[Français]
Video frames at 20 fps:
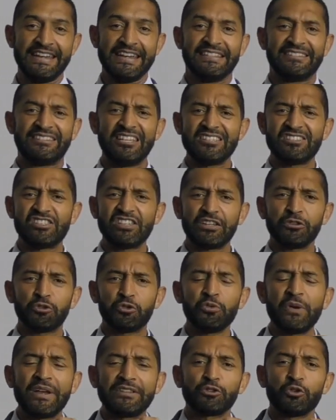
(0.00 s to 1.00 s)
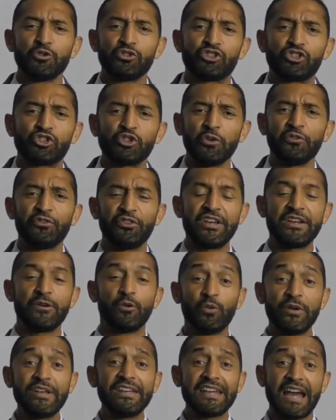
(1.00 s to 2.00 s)
Désires-tu être sauvé
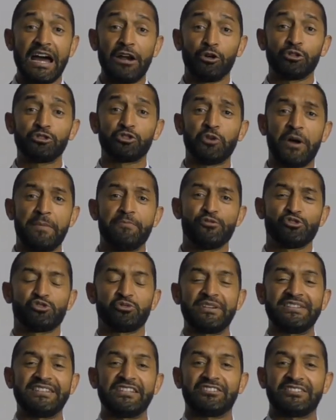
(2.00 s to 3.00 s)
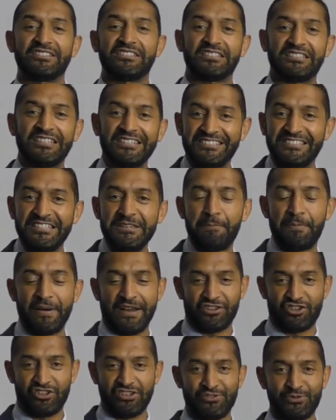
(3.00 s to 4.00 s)
Oui, alors tu as besoin d'être saisi
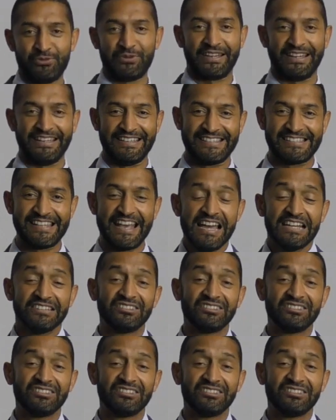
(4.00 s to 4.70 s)
par Jésus-Christ.